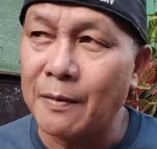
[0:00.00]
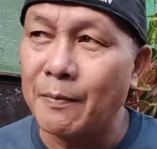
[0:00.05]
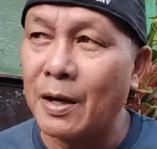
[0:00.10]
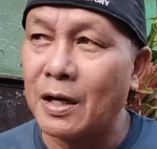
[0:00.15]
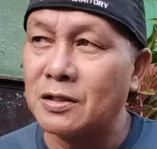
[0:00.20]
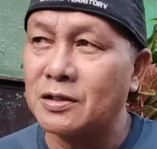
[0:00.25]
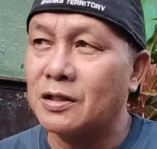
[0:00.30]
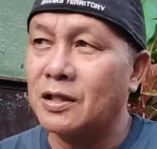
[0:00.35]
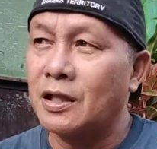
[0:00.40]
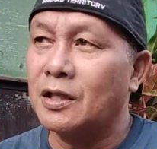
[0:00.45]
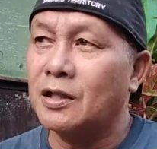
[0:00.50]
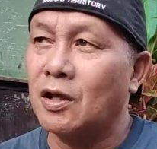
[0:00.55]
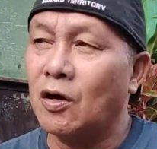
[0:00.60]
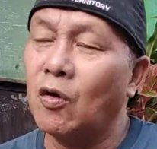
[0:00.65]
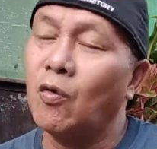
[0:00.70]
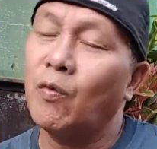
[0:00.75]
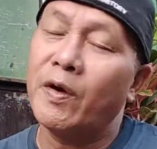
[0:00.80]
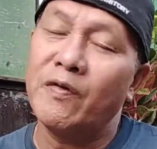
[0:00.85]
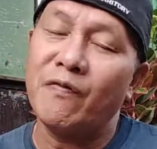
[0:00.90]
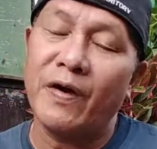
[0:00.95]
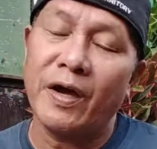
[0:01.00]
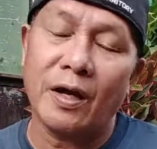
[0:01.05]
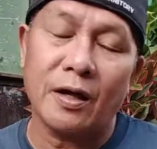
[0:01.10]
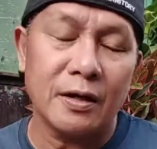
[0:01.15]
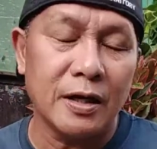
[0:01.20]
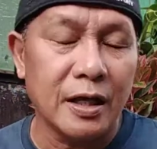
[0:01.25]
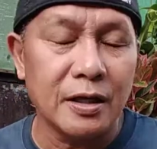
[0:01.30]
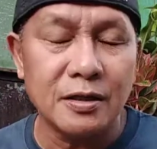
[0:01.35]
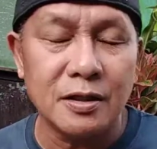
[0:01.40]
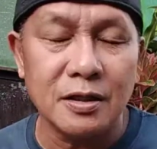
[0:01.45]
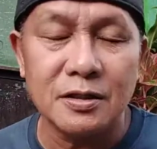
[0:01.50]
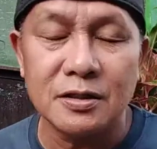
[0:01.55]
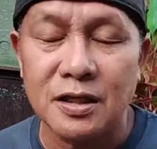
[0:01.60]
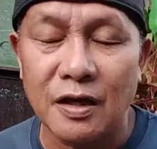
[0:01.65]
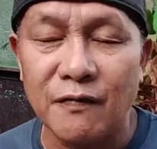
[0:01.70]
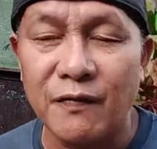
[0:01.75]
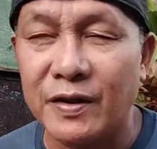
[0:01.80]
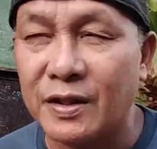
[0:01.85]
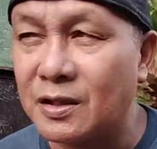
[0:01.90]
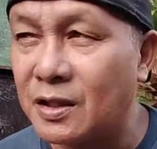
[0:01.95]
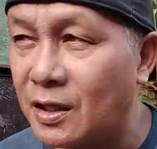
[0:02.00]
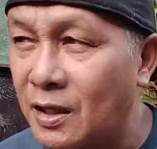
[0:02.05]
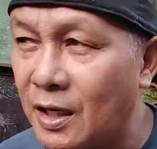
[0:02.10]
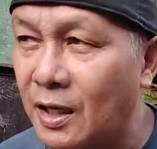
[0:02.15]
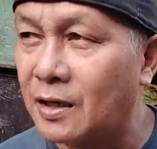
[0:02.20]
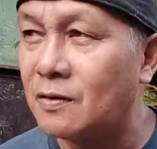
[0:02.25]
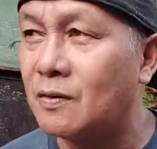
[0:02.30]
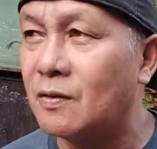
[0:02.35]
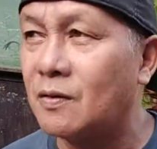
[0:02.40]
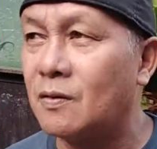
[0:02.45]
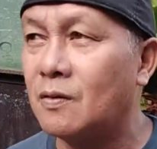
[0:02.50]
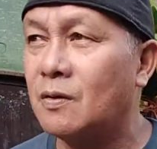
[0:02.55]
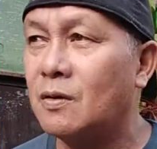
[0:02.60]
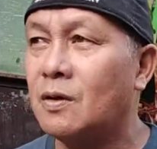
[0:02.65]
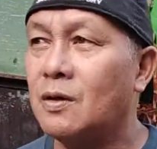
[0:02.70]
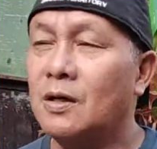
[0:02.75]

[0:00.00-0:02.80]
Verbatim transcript: Maaksidente ko way back 1979. You know?